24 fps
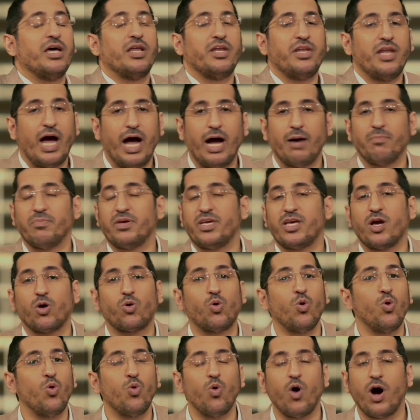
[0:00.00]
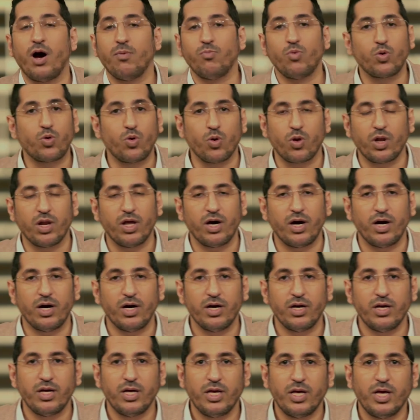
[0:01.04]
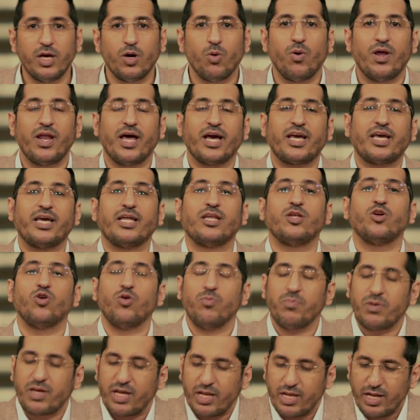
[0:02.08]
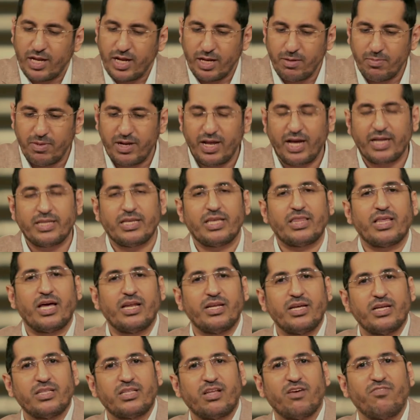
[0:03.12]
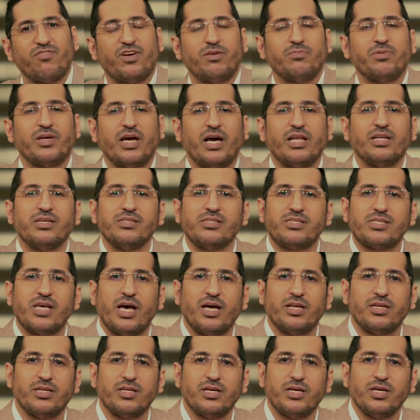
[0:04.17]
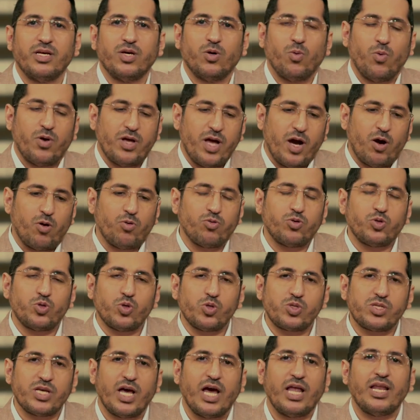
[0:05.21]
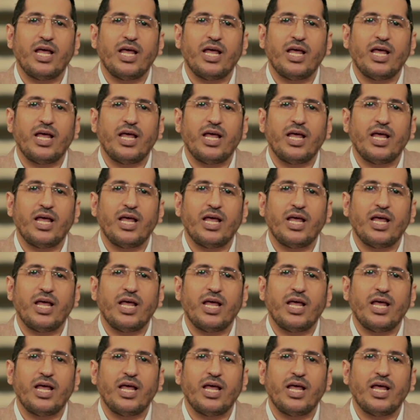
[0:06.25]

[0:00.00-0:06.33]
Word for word: نعم هي كلها ملك الله ولكن يمكن للعلم الحديث أن ينتفع بها الإنسان ويأخذ جزءا